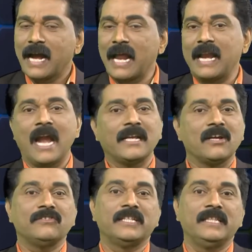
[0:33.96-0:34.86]

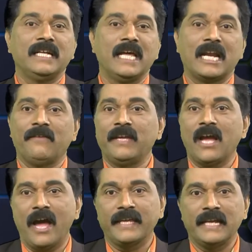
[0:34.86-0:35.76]
కర్ణాటకకు చెందిన రవి
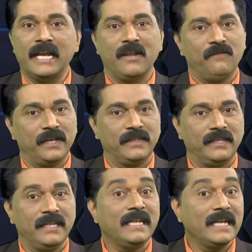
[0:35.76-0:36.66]
హాంగిల్ అనే
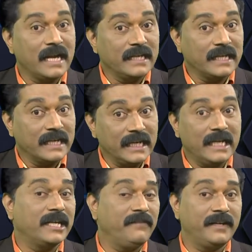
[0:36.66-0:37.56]
వ్యక్తి ఇలాంటి
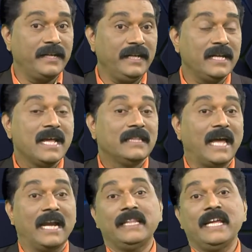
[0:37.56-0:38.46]
క్రియేటివిటీని
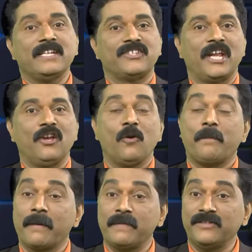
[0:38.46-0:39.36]
తనదైన శైలిలో
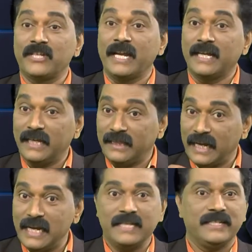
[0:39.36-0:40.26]
ప్రపంచానికి
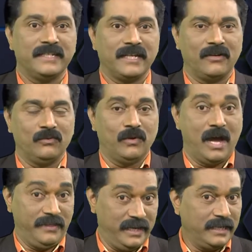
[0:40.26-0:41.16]
తెలియజేశాడు
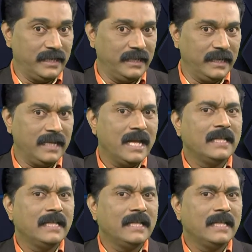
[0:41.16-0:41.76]
అదేంటంటే